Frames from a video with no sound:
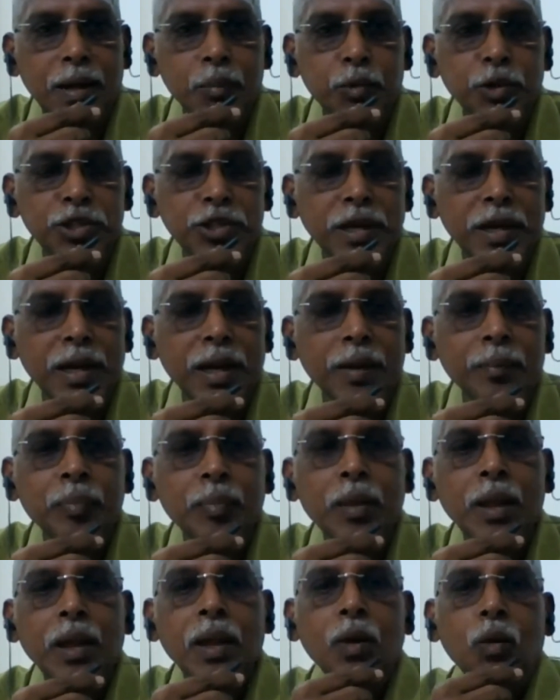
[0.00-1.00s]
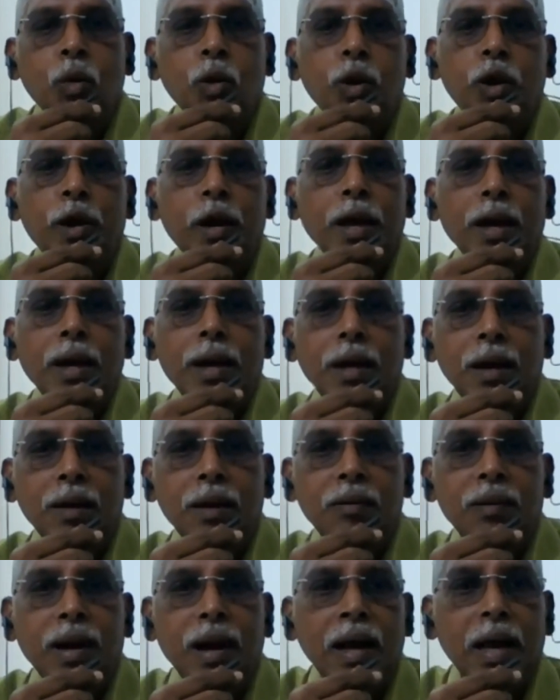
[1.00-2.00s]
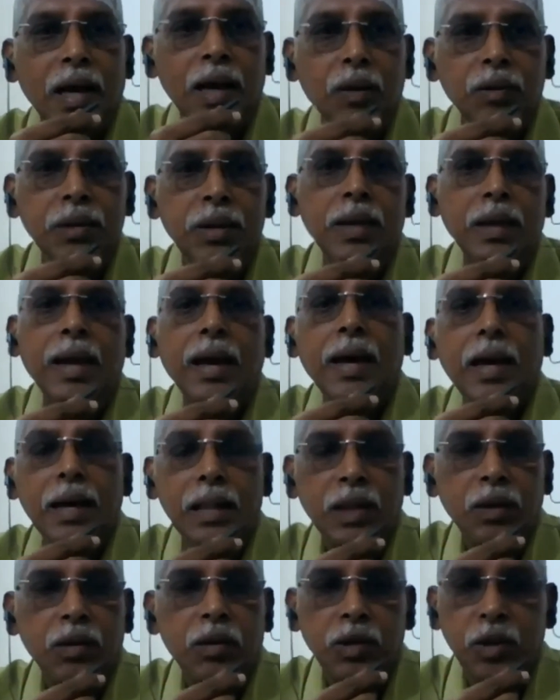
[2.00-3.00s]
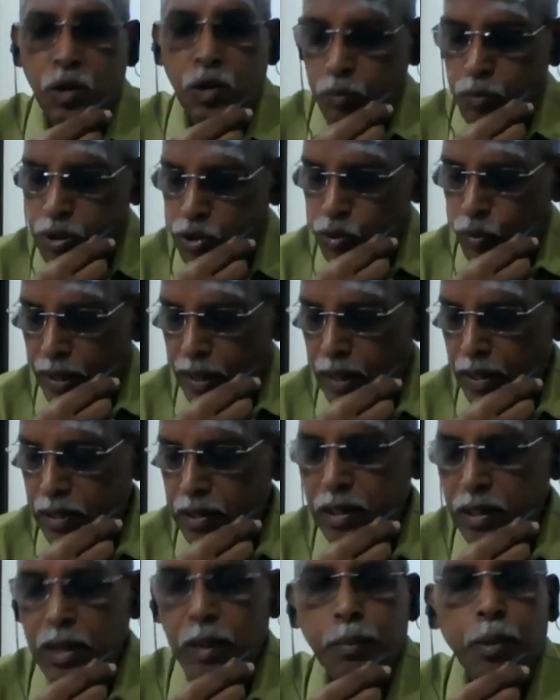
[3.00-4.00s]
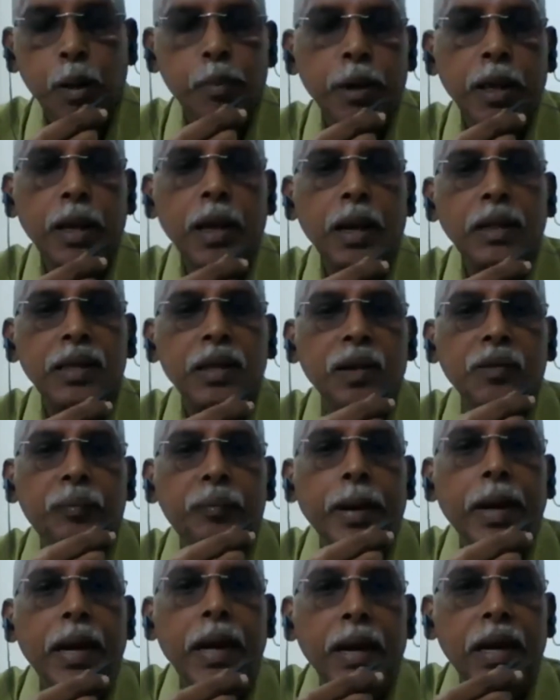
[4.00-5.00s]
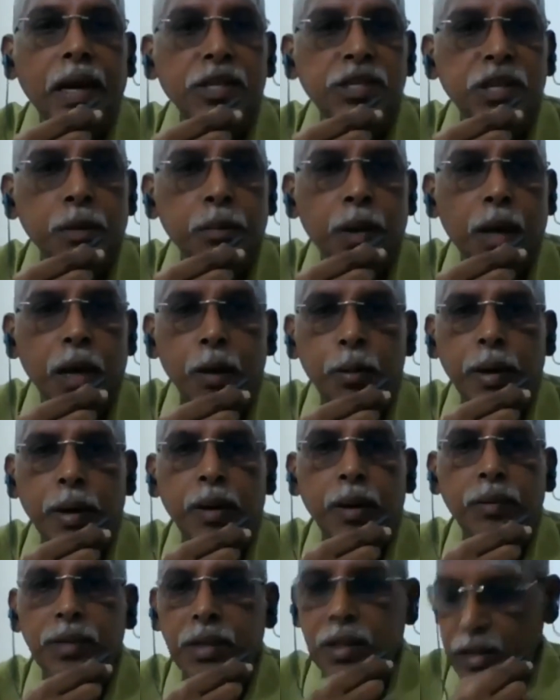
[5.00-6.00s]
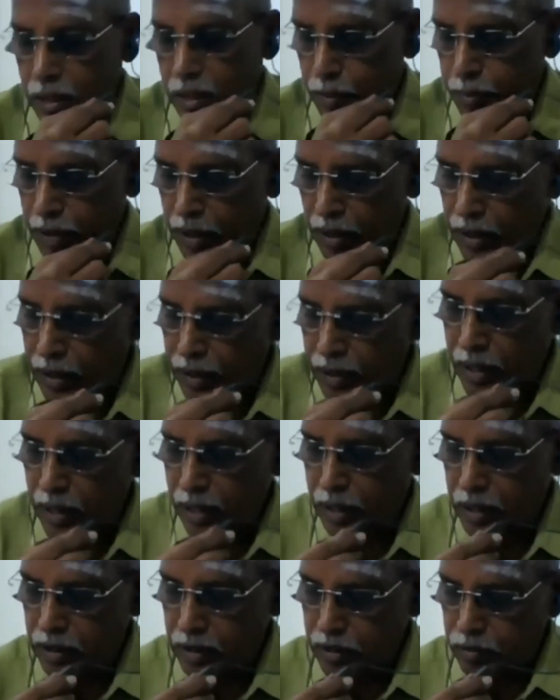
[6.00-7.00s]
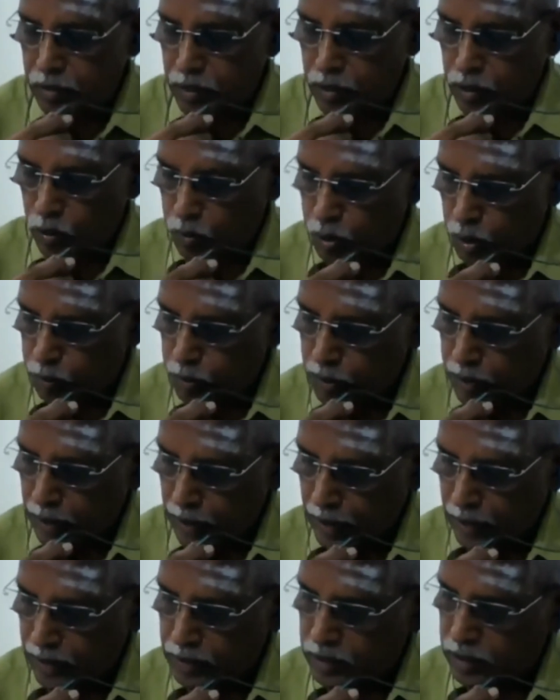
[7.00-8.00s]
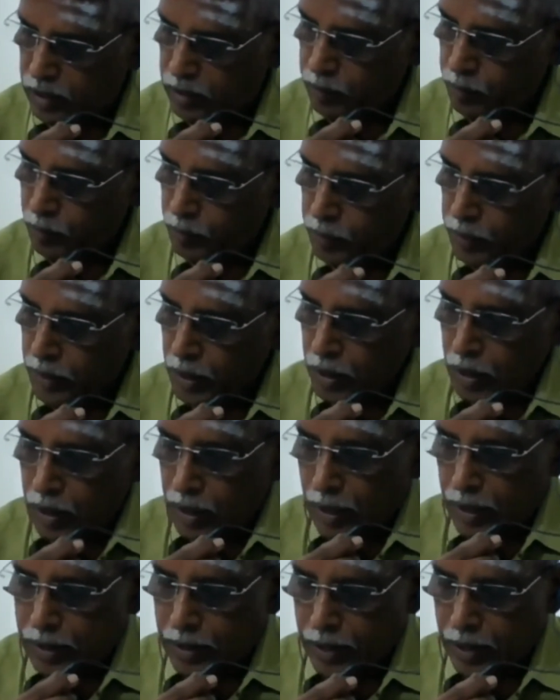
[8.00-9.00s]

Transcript: முடிச்சிங்க உங்களோட வரலாறு வந்து கேட்குறதுக்கு வந்து ரொம்ப சுவையாக இருந்தது எப்போ இப்படிலாம் இந்த பிரிண்டிங் இண்டஸ்ட்ரி மாறி மாறி வந்தது அப்படின்லாம் கேட்குறது வந்து ரொம்ப ரொம்ப நல்லா இருந்தது அது